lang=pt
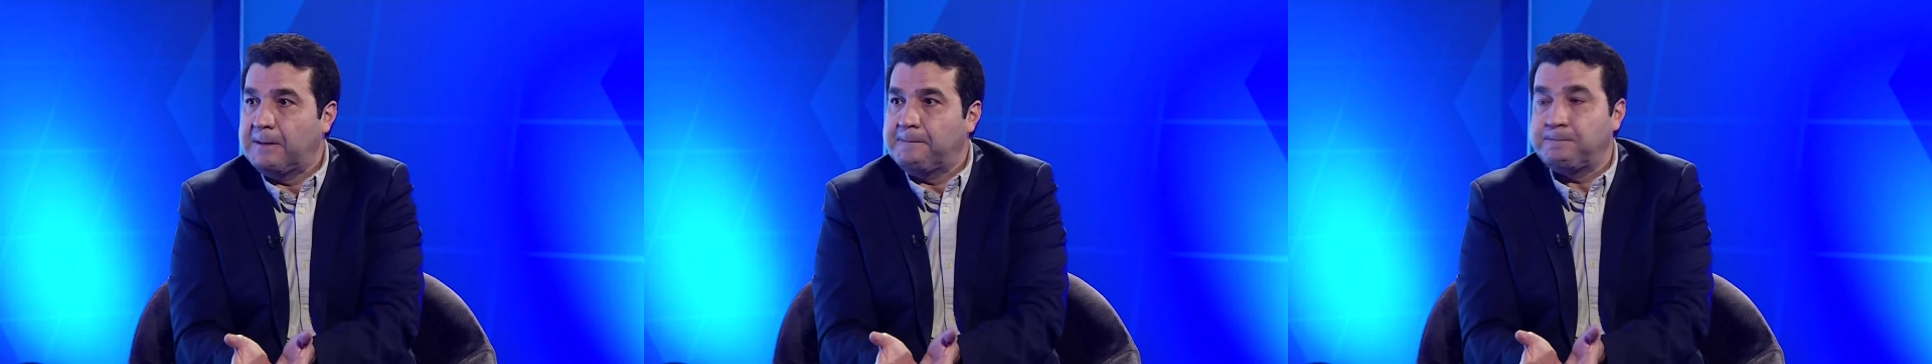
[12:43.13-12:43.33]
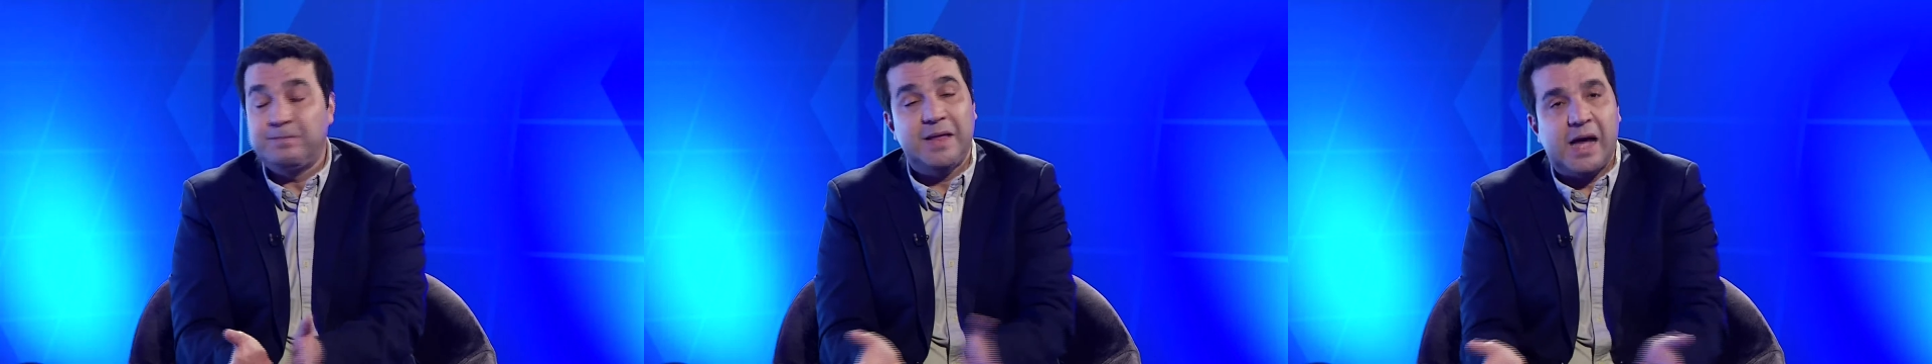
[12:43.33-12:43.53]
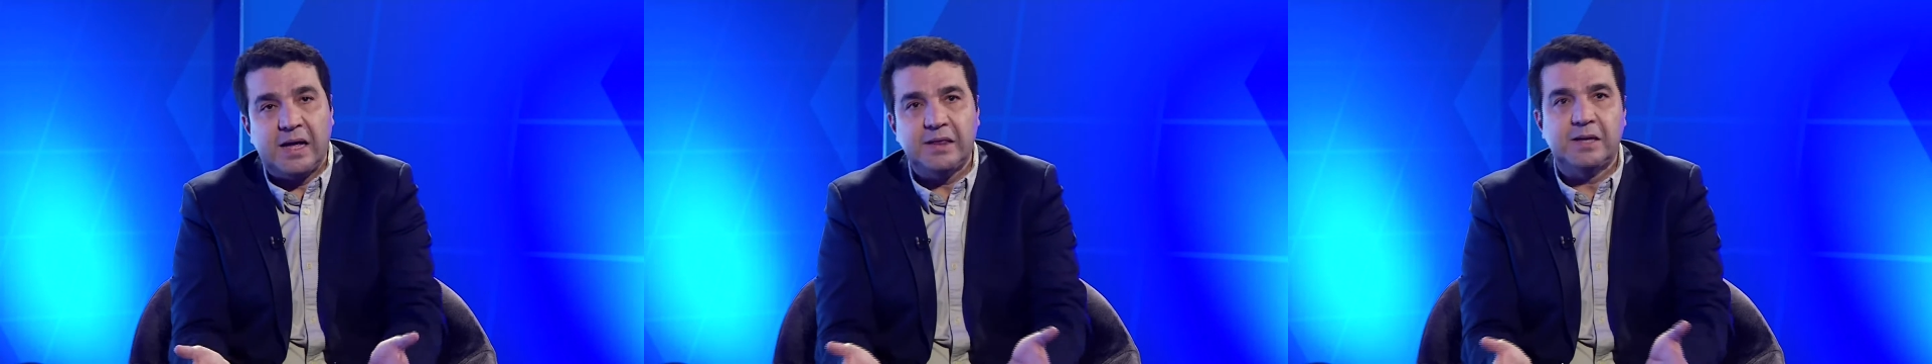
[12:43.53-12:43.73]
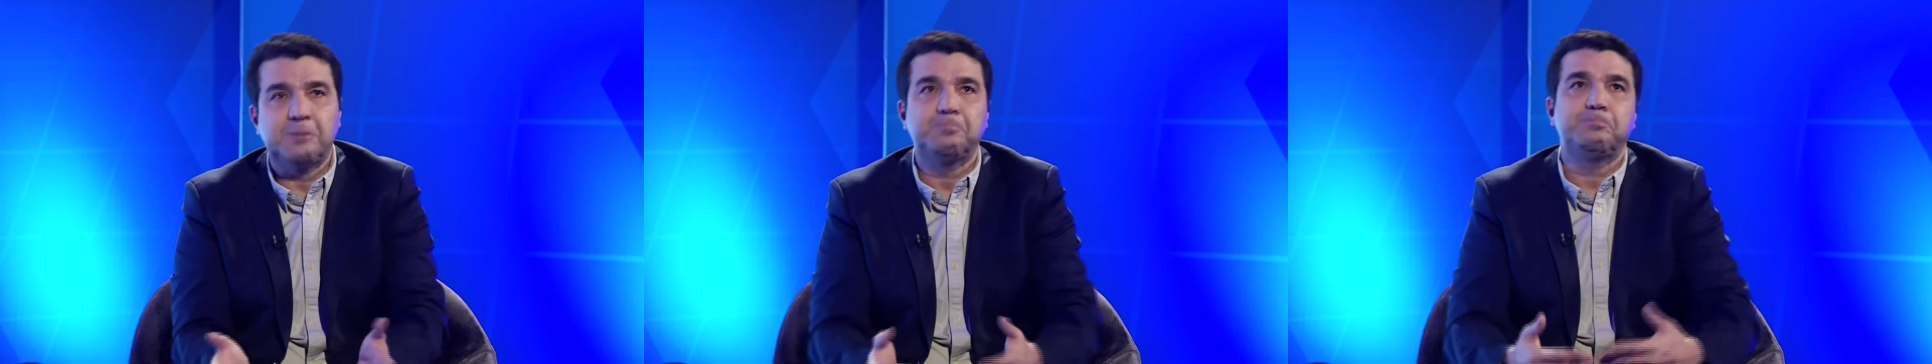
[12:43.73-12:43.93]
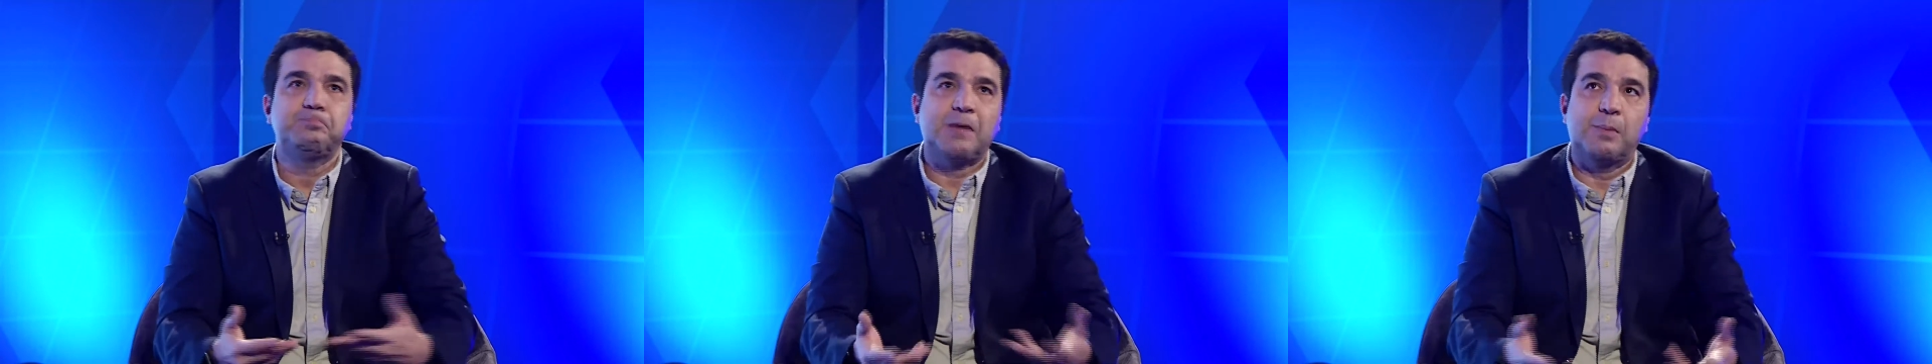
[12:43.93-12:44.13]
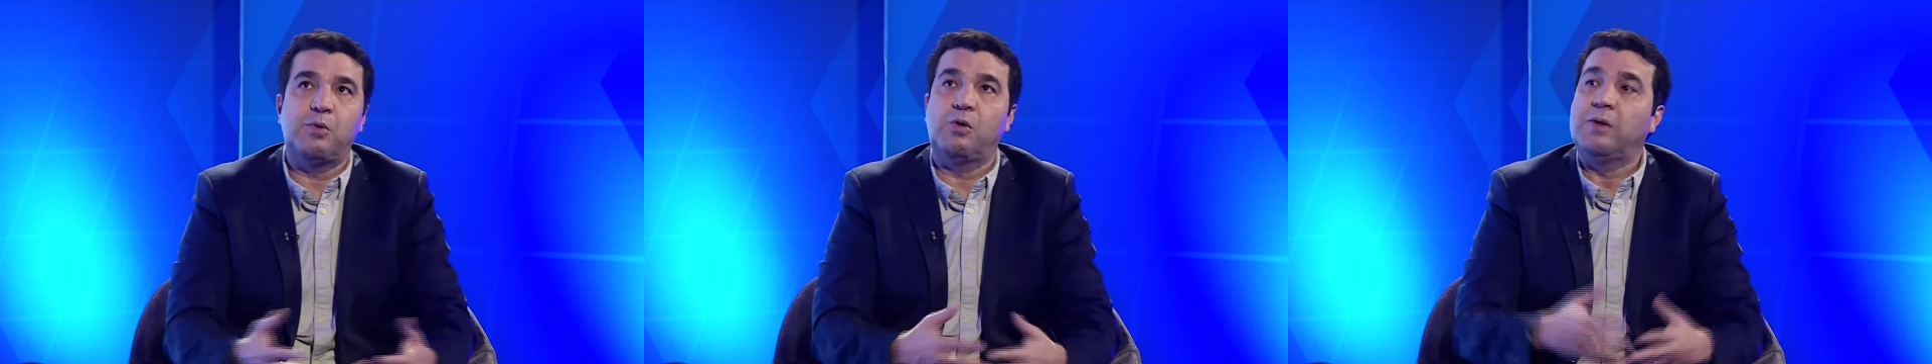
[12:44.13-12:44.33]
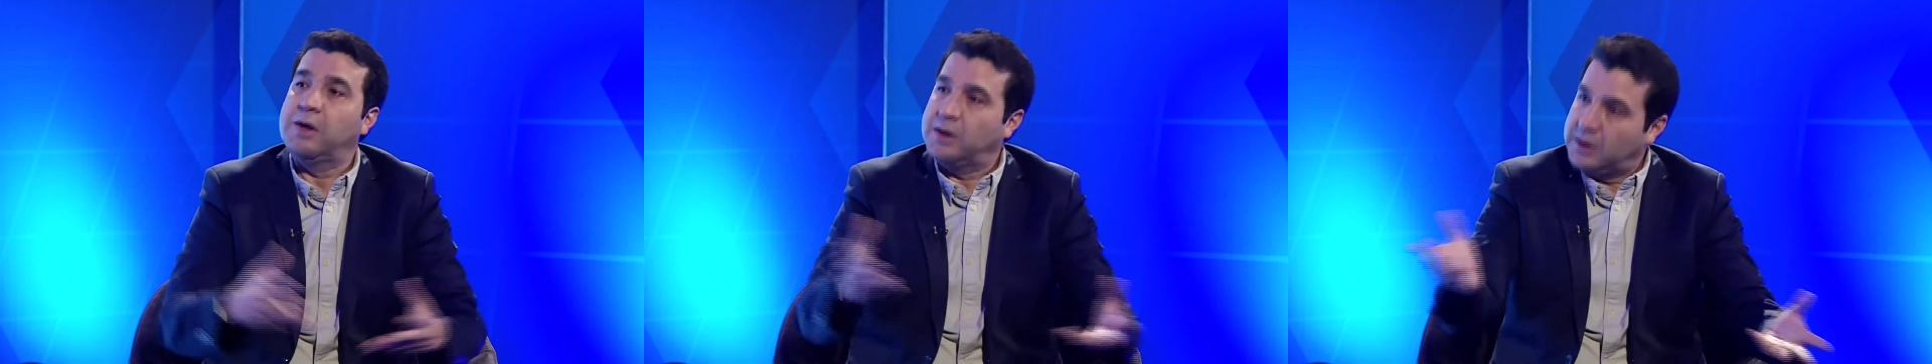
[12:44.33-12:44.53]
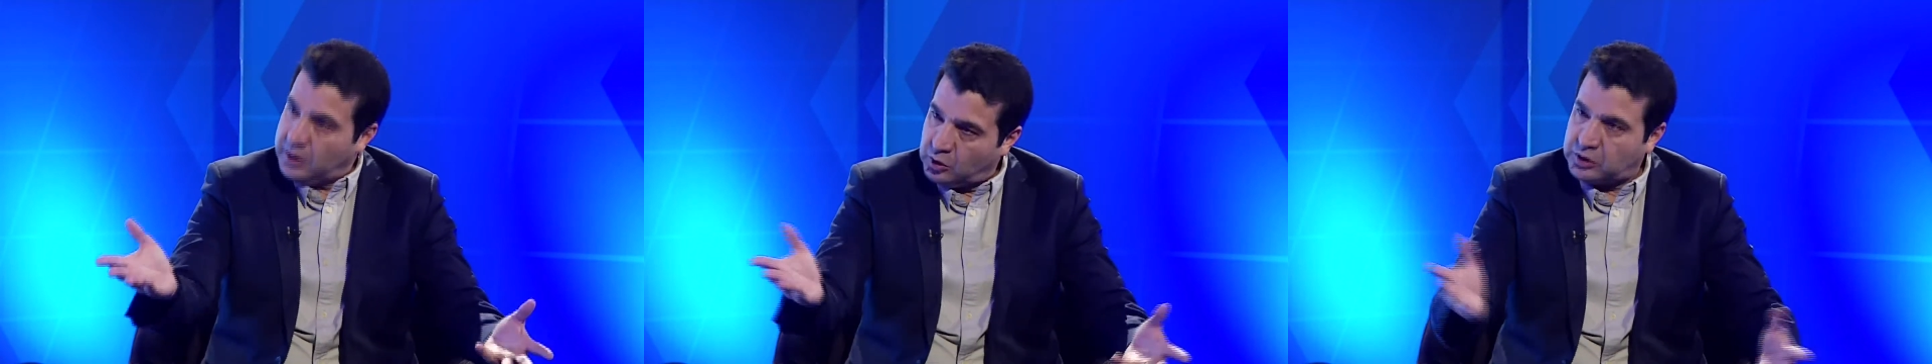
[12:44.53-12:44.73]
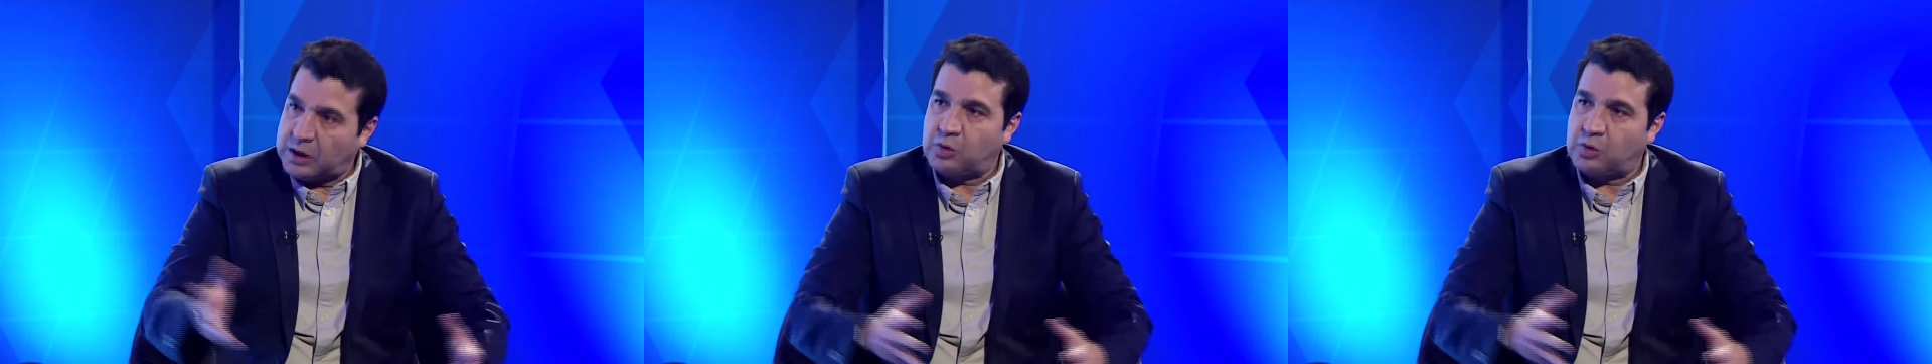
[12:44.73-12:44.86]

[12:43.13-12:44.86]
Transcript: Nada? Tá bom. E é outra